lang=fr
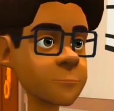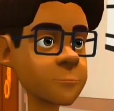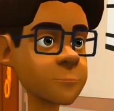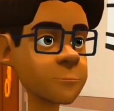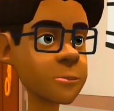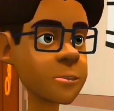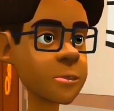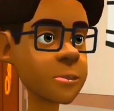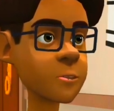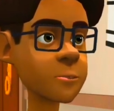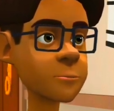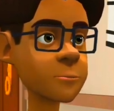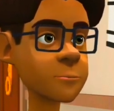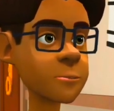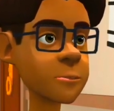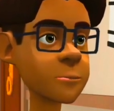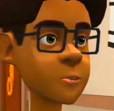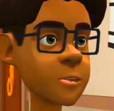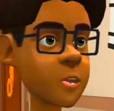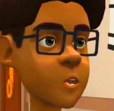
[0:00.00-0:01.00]
C'est
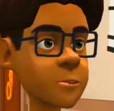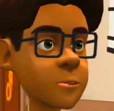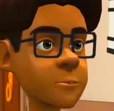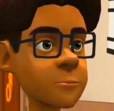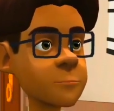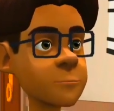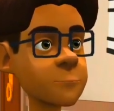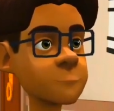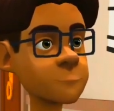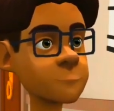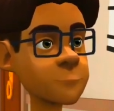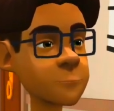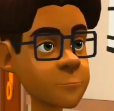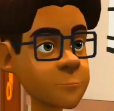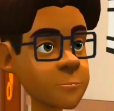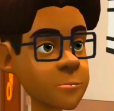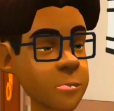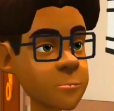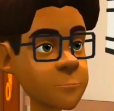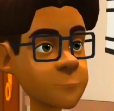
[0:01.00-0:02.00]

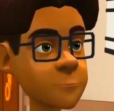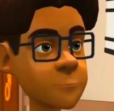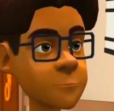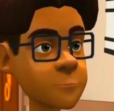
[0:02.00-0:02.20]
parti.